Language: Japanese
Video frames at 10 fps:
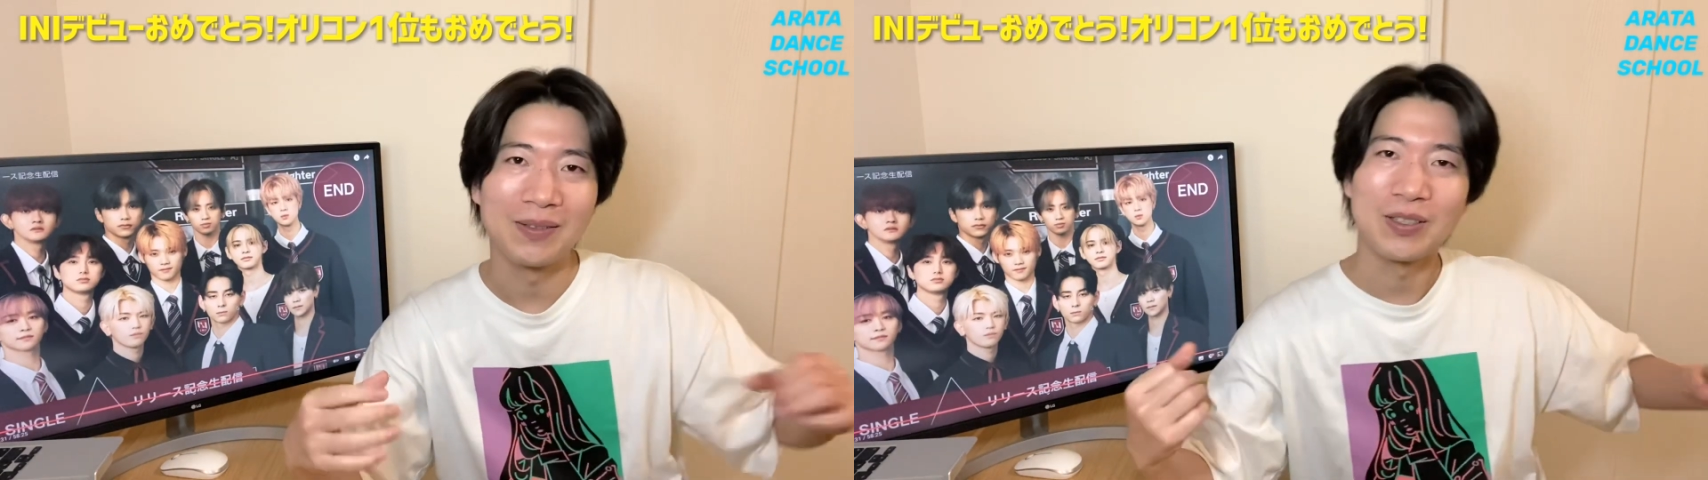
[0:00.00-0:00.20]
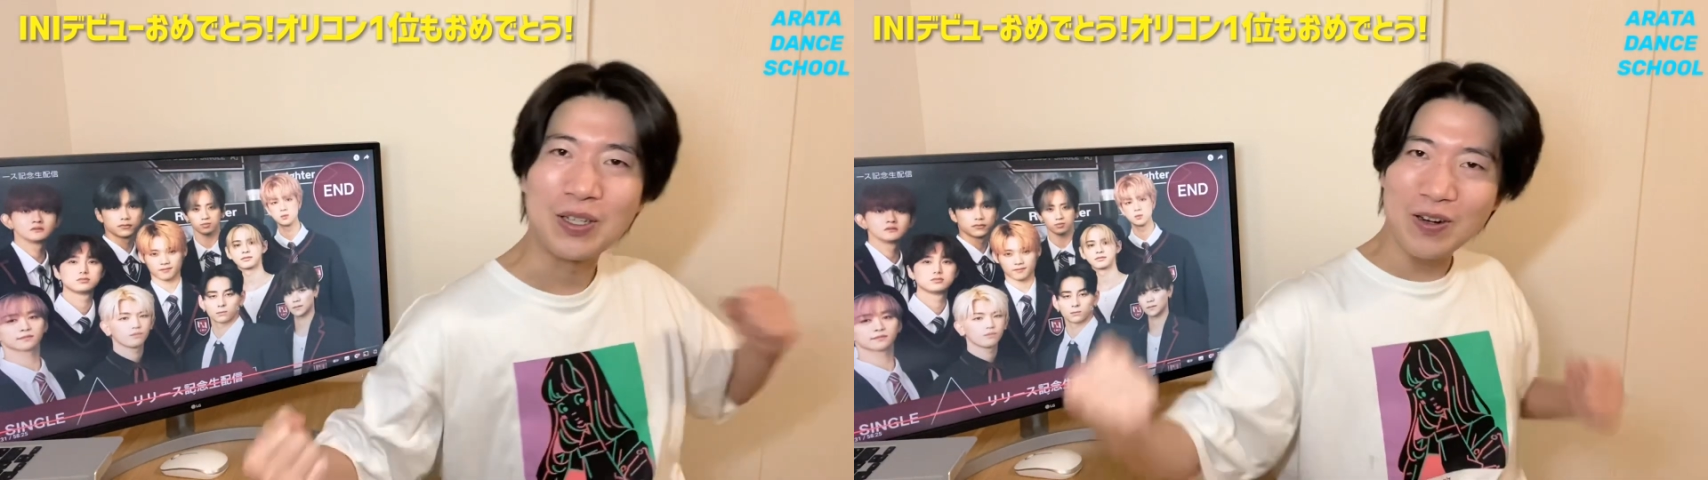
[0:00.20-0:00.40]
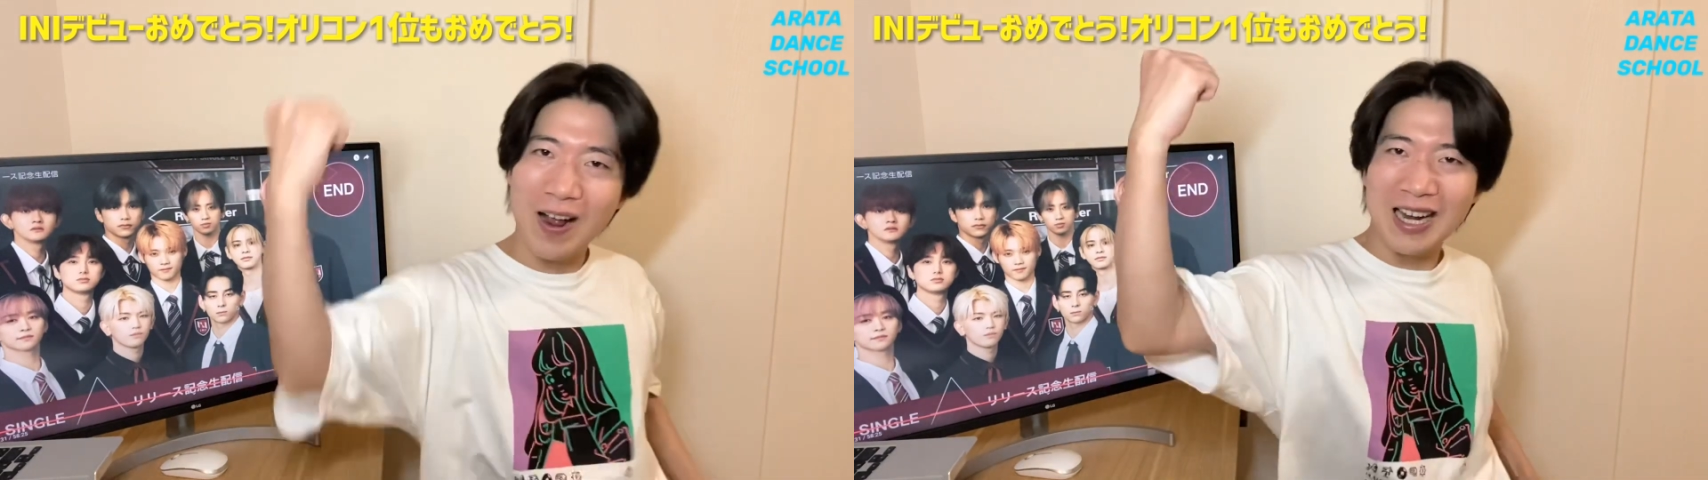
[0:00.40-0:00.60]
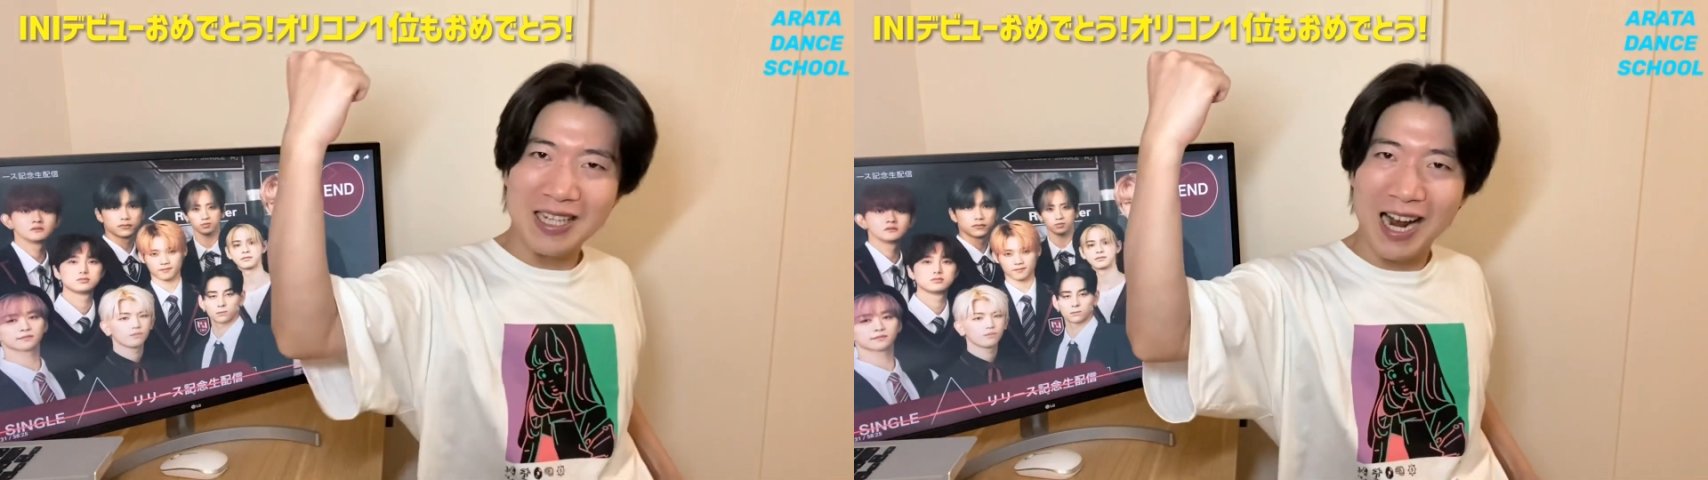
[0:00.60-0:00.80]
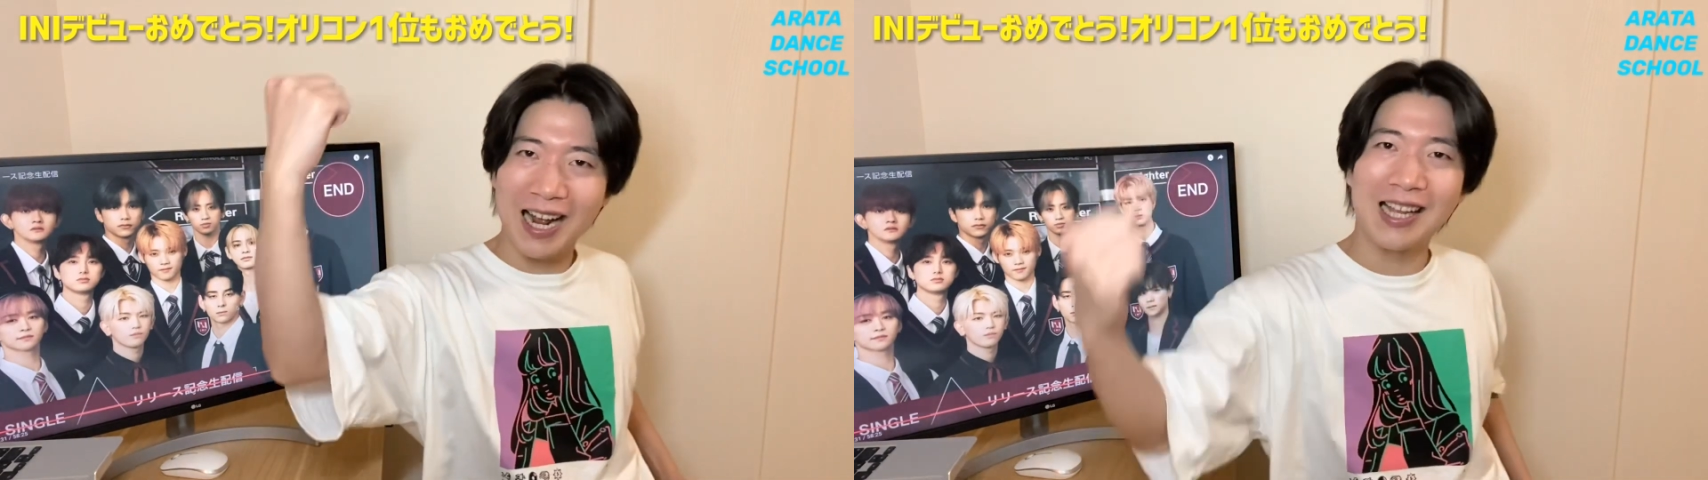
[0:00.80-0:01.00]
多分、
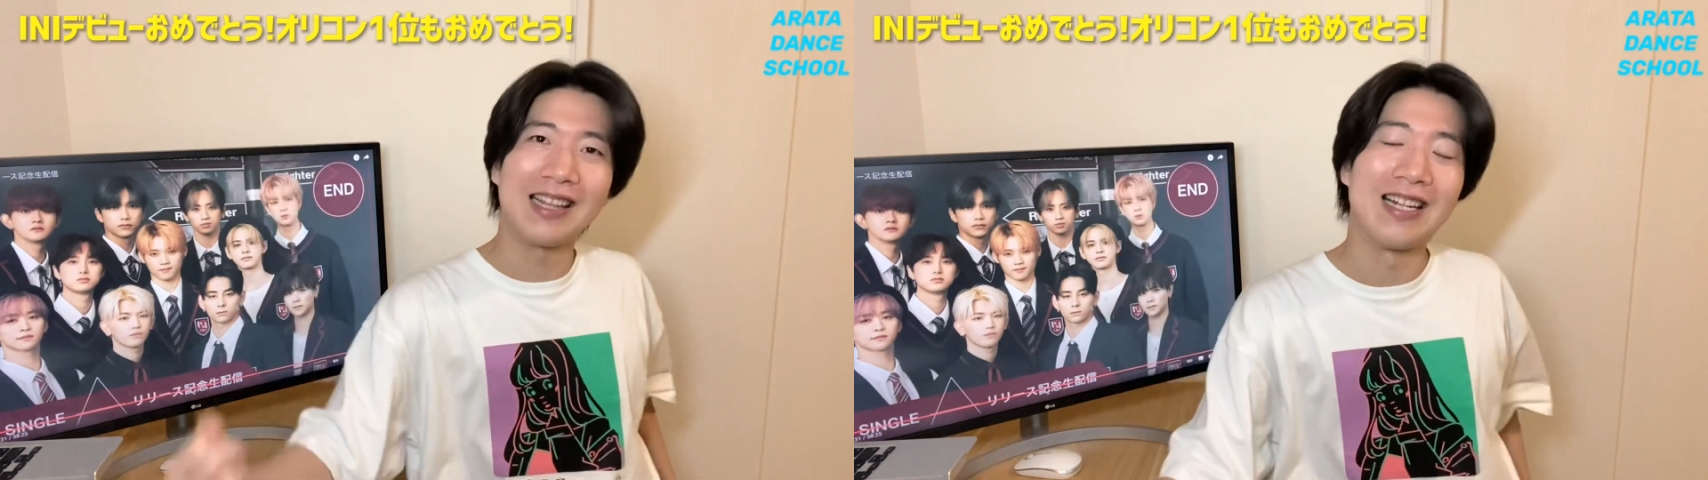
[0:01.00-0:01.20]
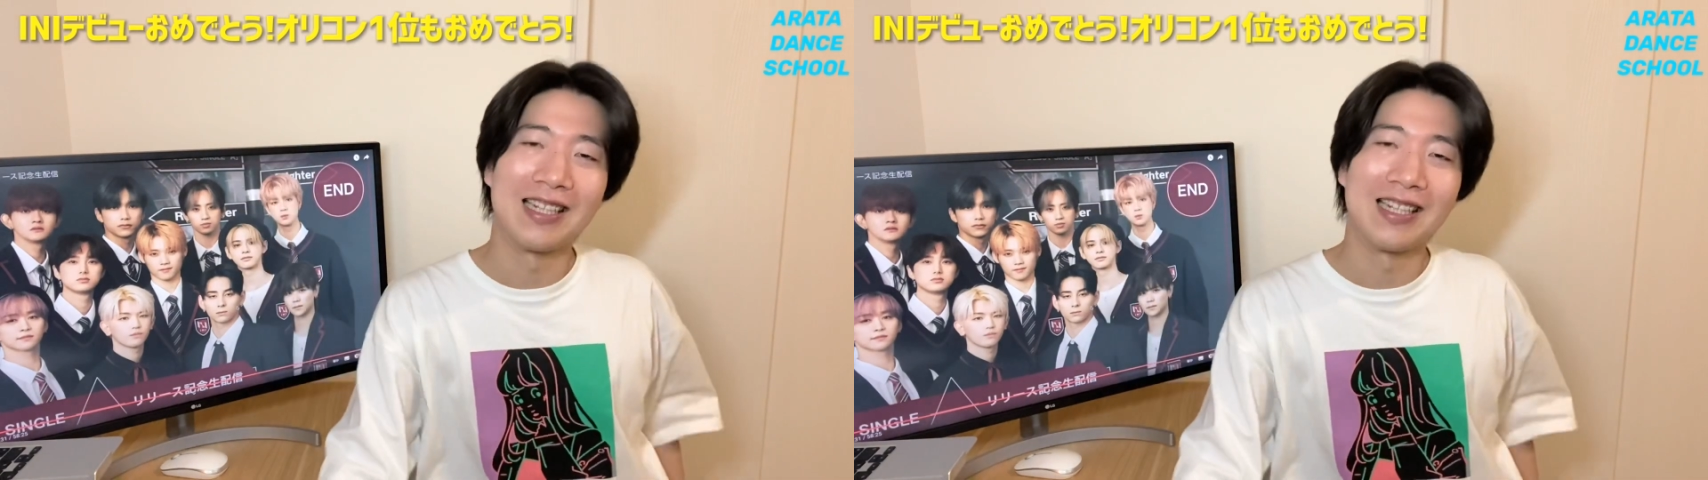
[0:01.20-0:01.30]
ガーシャーって